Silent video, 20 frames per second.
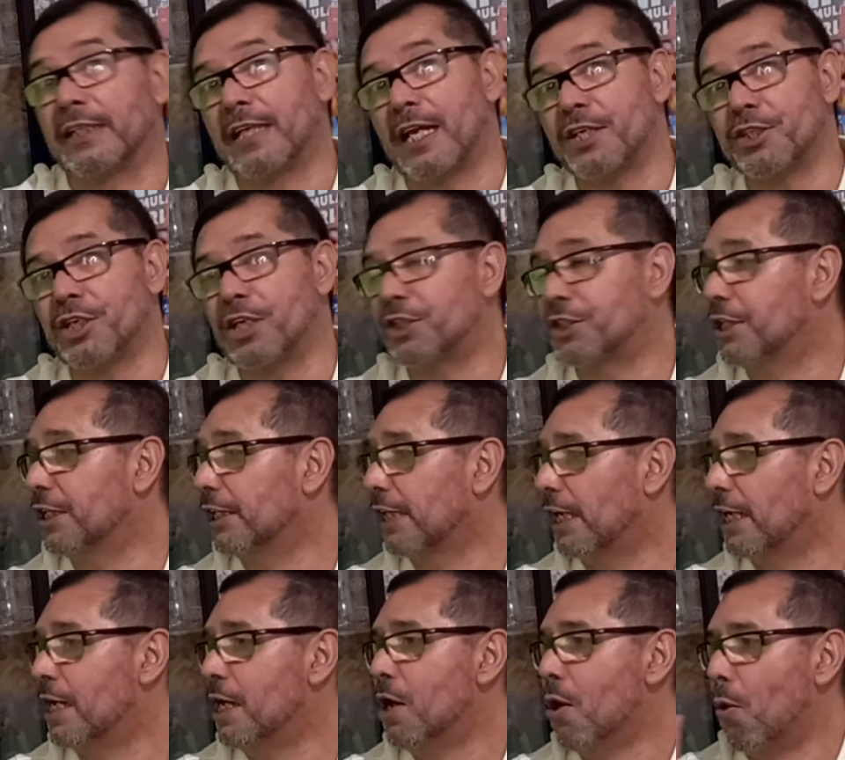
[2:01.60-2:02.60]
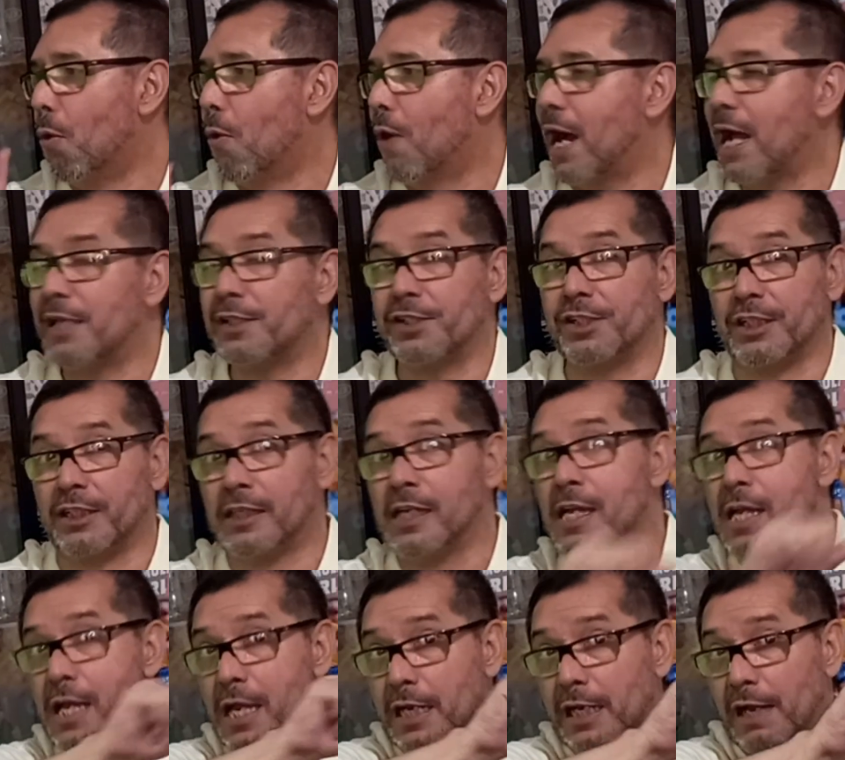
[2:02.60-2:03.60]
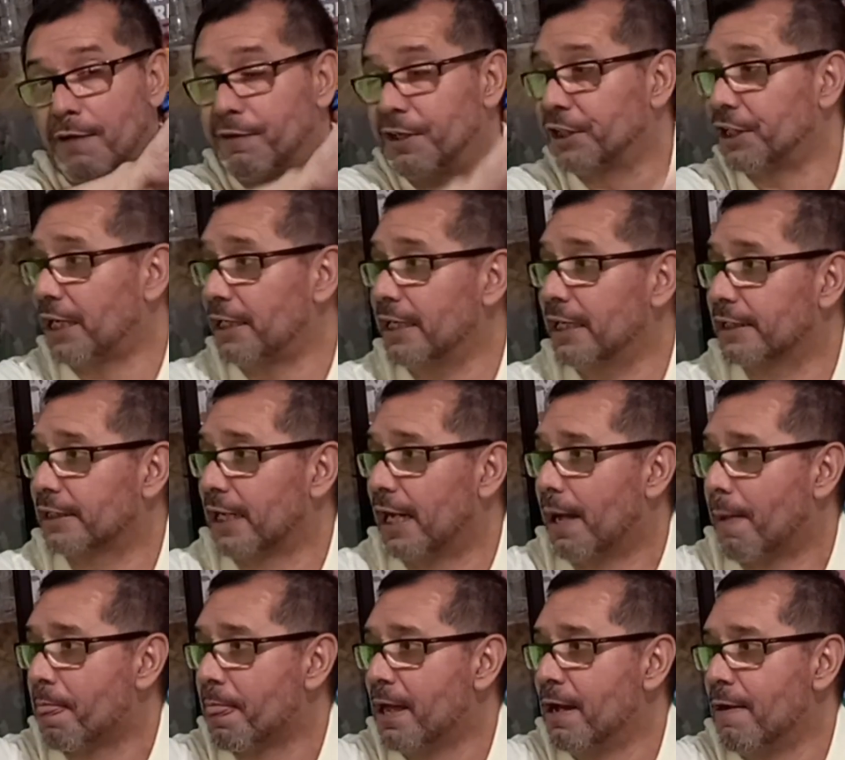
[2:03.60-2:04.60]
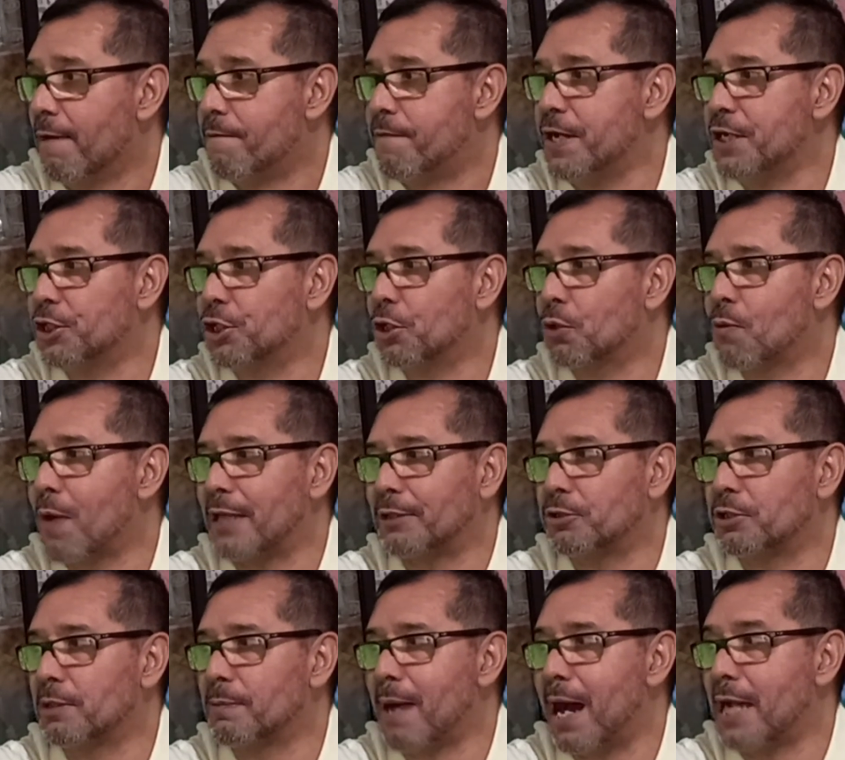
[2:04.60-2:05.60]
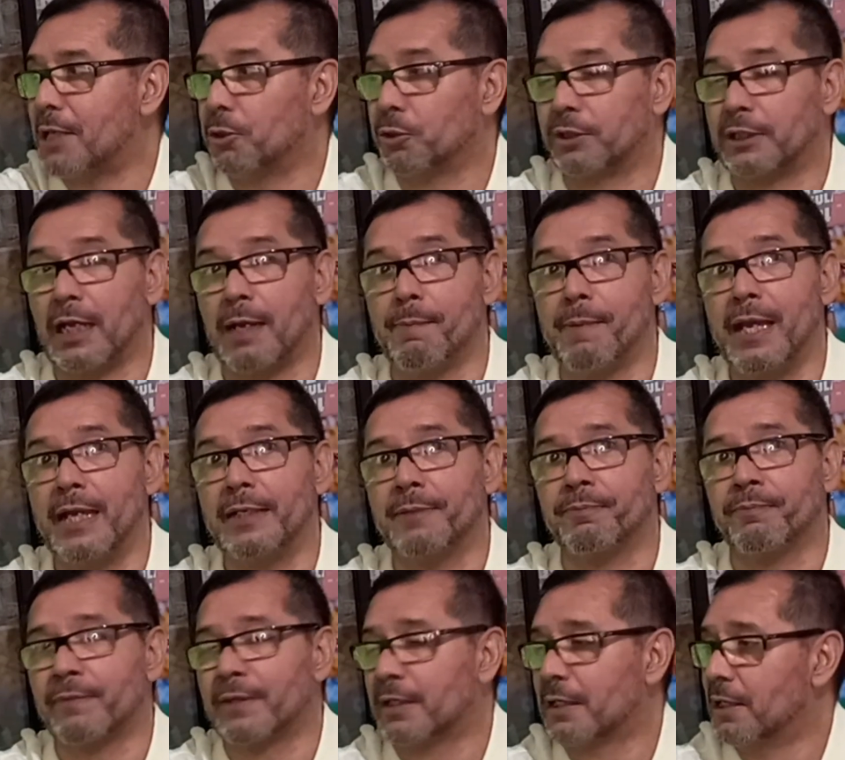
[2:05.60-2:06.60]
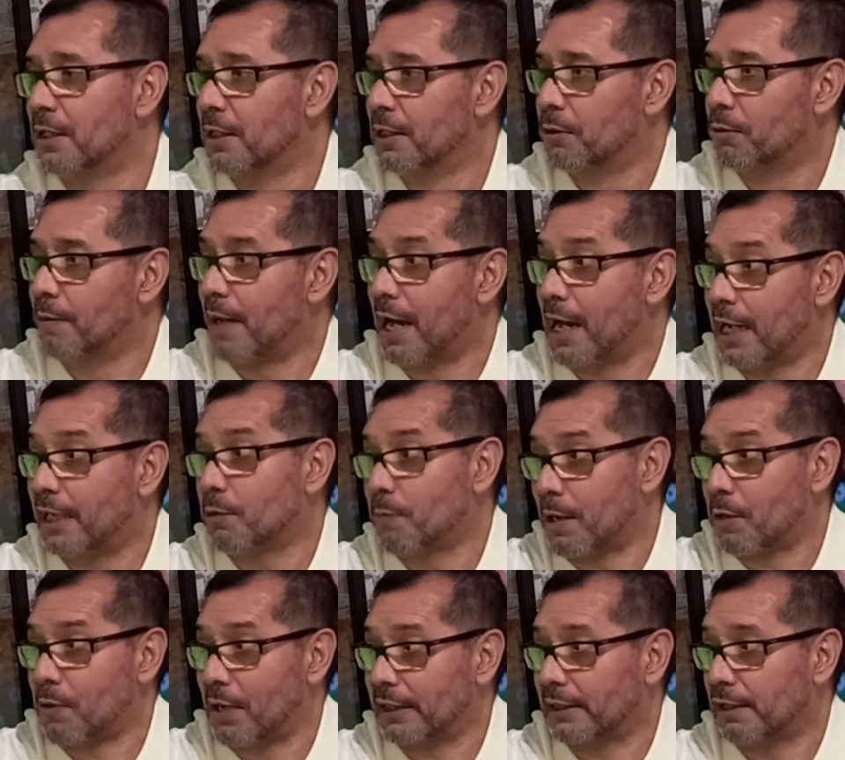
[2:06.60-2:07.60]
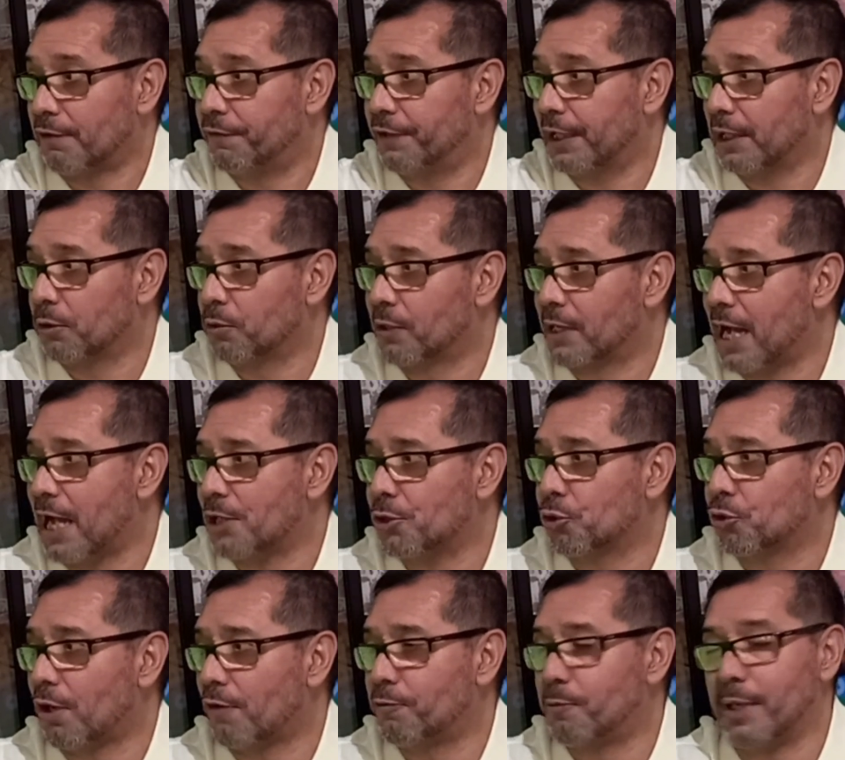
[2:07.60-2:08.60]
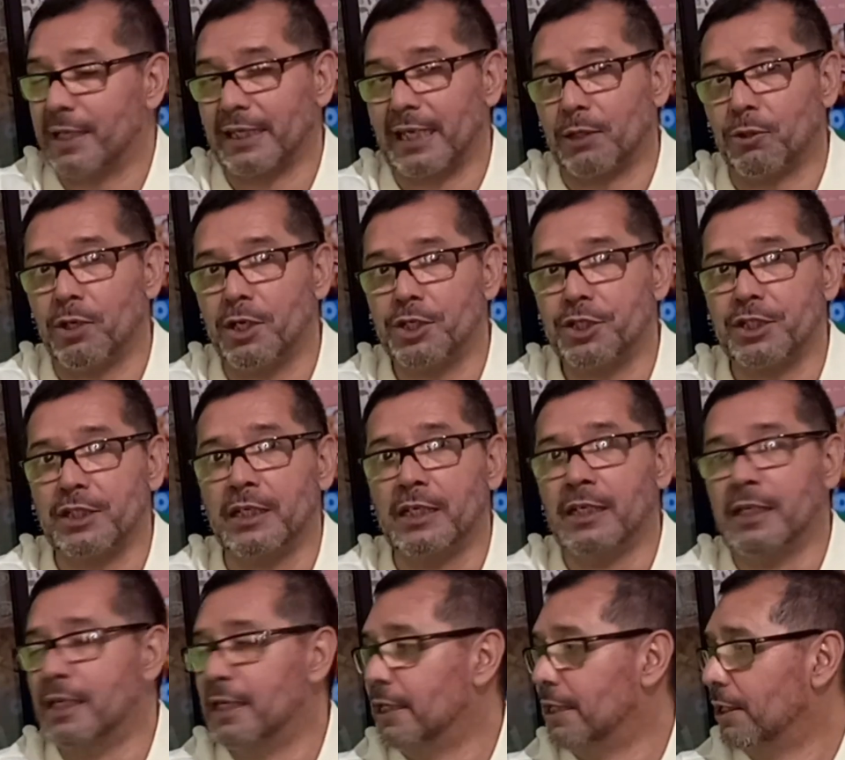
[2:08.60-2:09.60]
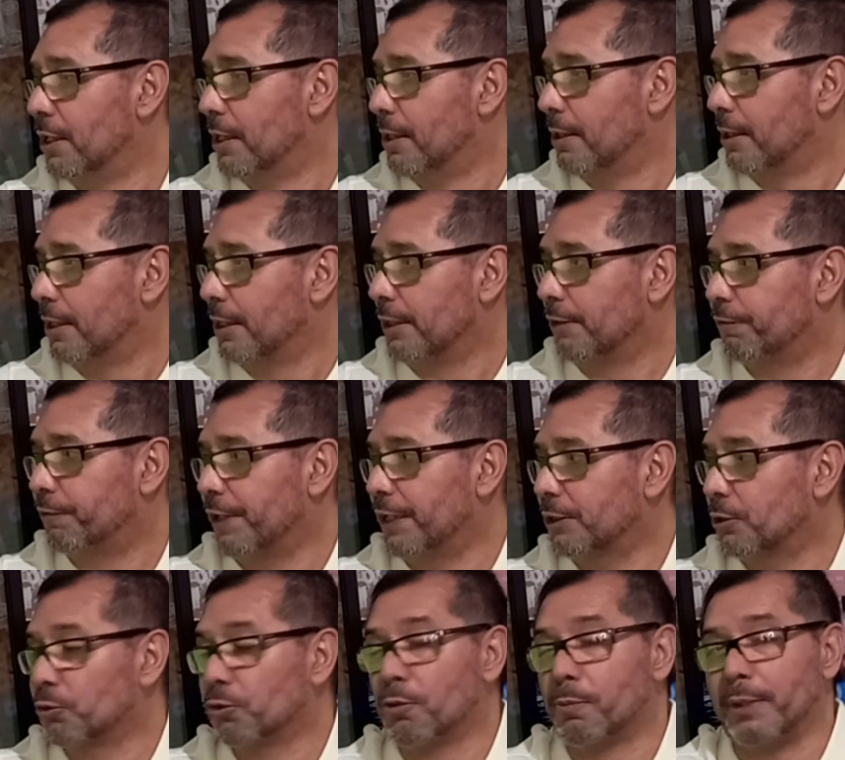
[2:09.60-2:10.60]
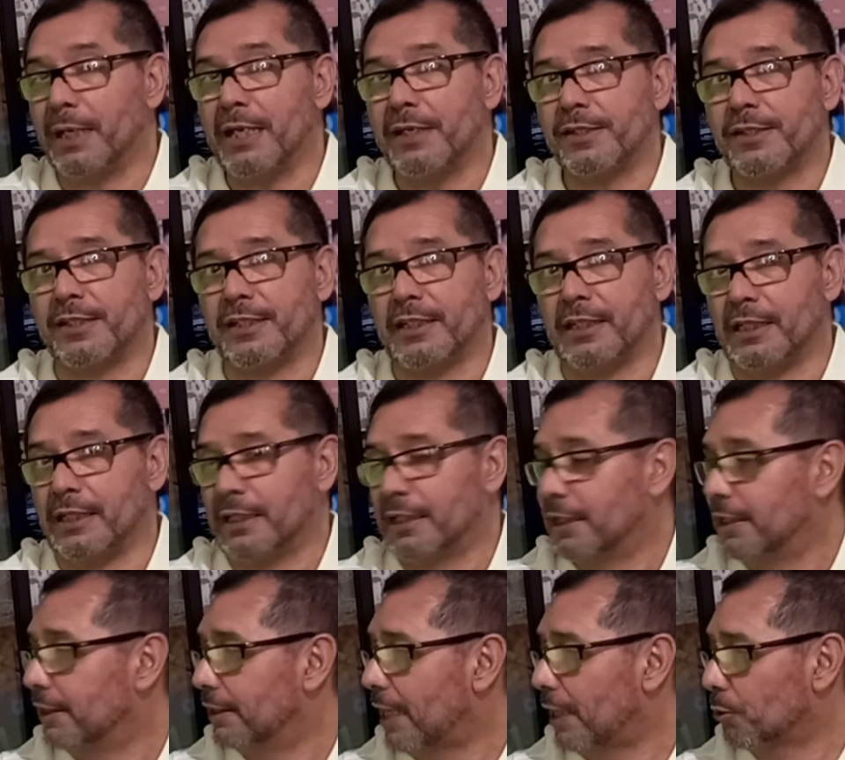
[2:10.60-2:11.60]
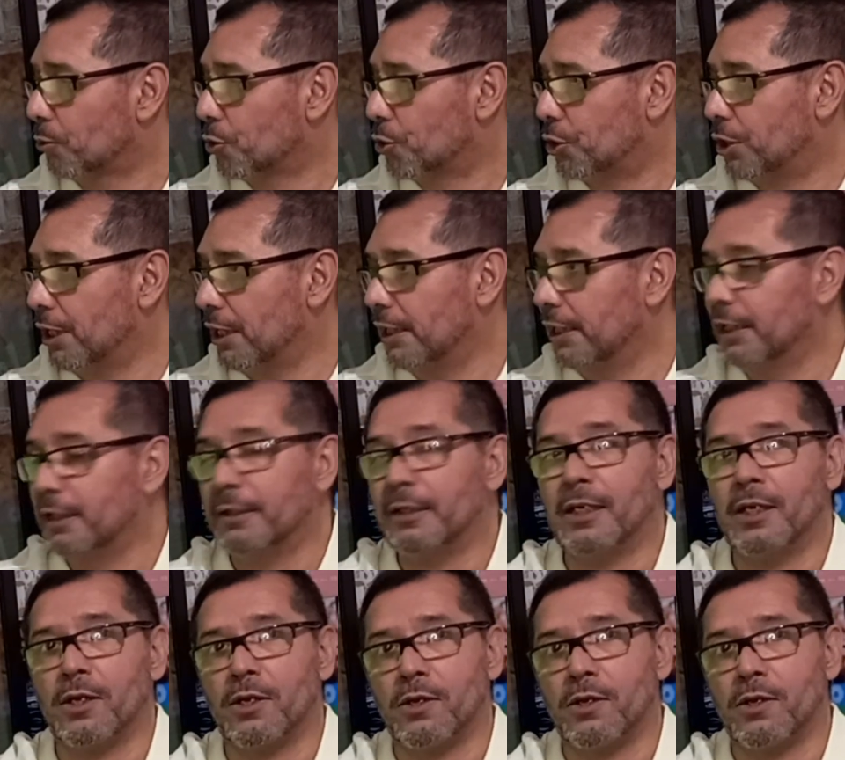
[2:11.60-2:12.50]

na Argentina o Racing, em Avejaneda. 24 de maio também, uma, aí uma quarta-feira no caso, 9h30 da noite, enfrenta o Nublense, lá no Chile,